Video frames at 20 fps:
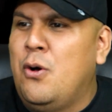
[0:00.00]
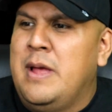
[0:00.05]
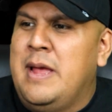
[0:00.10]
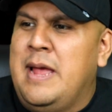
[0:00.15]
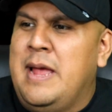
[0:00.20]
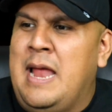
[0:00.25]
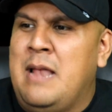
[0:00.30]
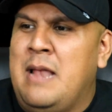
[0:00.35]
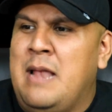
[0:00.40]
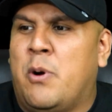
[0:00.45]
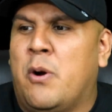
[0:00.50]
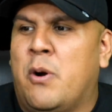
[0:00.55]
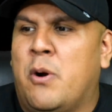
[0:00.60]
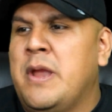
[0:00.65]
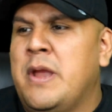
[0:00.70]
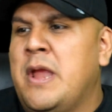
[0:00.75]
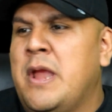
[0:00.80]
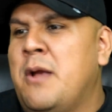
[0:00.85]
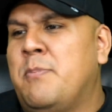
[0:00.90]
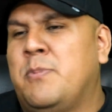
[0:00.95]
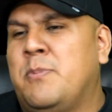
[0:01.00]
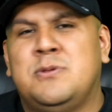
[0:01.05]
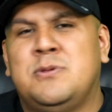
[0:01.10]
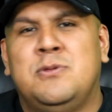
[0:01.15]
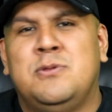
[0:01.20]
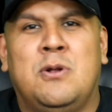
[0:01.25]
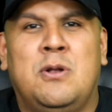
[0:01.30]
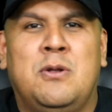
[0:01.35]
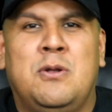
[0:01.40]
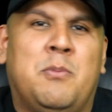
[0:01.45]
el Poirier, pues
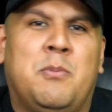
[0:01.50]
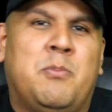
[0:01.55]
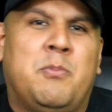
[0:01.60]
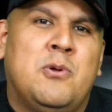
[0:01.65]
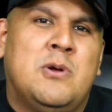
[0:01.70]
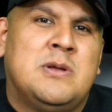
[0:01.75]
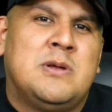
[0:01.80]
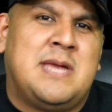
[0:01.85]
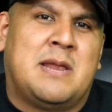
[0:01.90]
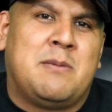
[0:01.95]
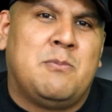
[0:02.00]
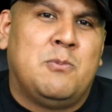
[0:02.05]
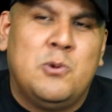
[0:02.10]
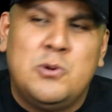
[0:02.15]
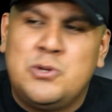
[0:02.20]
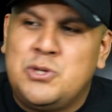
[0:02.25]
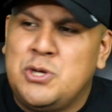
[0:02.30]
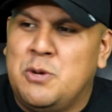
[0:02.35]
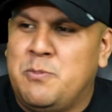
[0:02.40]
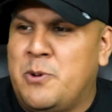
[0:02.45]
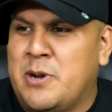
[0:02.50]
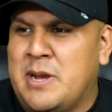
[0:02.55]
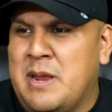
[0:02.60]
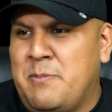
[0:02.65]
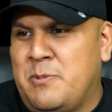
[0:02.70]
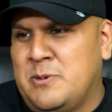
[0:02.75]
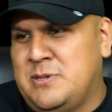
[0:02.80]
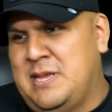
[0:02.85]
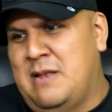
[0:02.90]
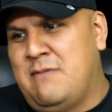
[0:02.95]
no, no pudo hacer mucho porque,
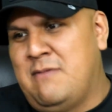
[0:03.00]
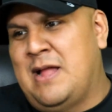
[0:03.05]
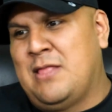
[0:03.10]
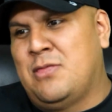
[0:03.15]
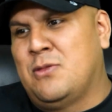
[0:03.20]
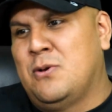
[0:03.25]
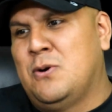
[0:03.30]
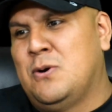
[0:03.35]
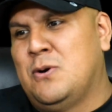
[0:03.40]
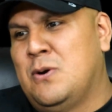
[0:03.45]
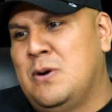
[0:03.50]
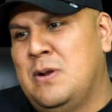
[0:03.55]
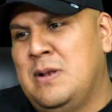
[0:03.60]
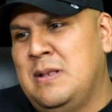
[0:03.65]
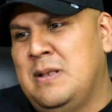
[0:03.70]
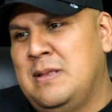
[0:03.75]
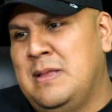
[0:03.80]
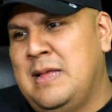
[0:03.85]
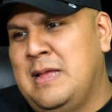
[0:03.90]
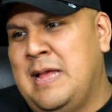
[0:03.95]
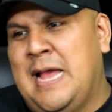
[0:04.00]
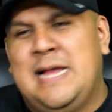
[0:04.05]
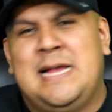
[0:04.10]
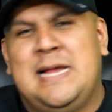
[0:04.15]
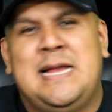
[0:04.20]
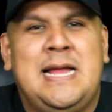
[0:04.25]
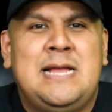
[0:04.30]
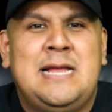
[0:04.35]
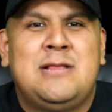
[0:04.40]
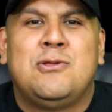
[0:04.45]
pues, el vato. Eh,
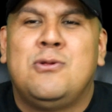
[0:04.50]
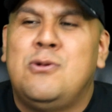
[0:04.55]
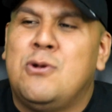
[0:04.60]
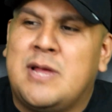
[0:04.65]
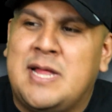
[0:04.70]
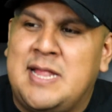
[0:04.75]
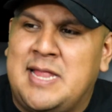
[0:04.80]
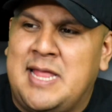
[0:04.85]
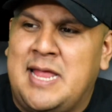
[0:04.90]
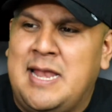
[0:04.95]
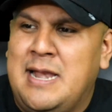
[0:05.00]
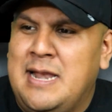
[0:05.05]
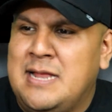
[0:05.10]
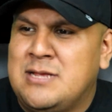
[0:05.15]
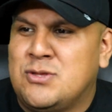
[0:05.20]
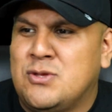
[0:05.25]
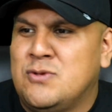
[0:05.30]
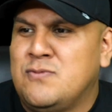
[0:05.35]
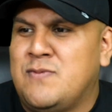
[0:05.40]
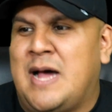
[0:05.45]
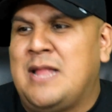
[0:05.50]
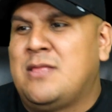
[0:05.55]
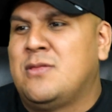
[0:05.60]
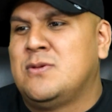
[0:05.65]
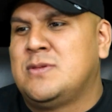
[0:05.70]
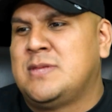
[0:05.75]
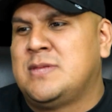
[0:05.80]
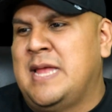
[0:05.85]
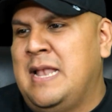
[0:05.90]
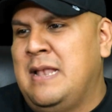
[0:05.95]
es lo que tienen estos
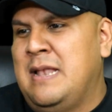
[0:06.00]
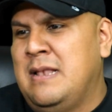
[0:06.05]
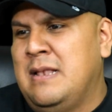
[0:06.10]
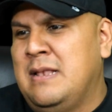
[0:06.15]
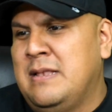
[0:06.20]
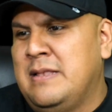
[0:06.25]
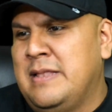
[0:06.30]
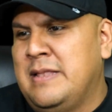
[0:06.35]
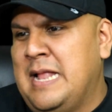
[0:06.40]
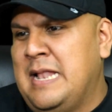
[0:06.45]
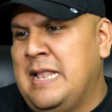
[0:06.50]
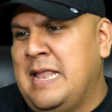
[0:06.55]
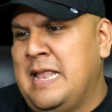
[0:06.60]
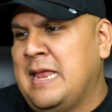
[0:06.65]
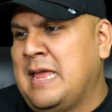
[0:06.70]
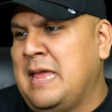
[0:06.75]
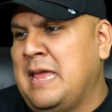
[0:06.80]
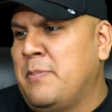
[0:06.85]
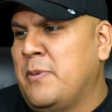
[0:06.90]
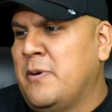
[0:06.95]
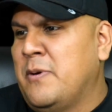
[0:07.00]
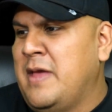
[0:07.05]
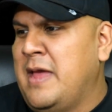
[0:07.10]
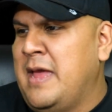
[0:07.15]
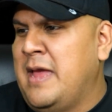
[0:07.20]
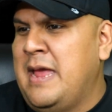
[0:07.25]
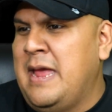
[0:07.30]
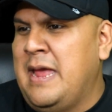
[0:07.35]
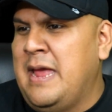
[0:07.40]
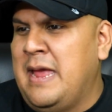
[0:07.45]
vatos del, equipo
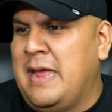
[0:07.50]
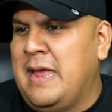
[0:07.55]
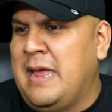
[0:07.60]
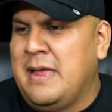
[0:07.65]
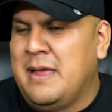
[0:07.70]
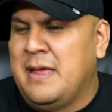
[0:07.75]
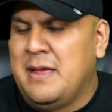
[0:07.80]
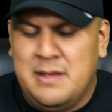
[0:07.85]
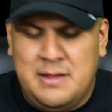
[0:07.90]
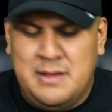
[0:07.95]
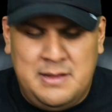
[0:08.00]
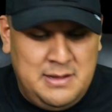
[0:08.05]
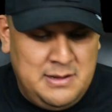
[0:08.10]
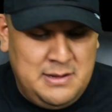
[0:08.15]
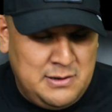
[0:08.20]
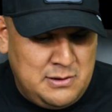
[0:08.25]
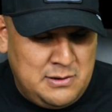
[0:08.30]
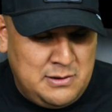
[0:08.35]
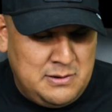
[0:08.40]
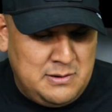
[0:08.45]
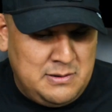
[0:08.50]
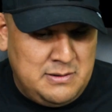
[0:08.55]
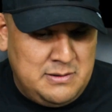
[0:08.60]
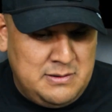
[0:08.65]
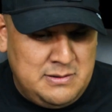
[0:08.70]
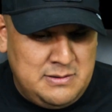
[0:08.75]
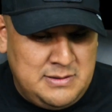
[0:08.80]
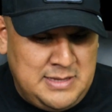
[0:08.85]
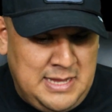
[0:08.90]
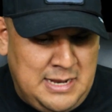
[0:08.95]
de. Los rusos.
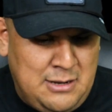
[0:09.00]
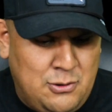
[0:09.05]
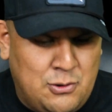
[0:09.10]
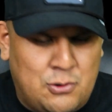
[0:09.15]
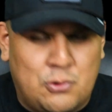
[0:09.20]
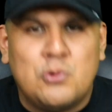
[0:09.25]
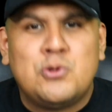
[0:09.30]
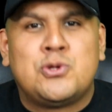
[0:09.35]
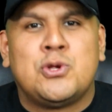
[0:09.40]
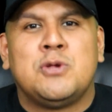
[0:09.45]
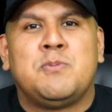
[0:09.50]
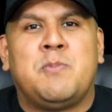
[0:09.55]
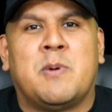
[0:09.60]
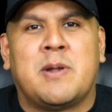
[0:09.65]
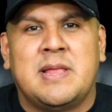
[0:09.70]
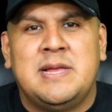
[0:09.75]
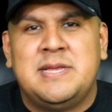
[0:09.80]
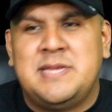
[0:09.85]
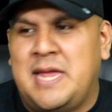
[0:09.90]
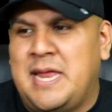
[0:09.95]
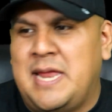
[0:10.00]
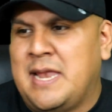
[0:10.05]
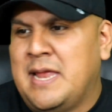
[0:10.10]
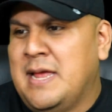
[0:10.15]
De los rusos, por decir.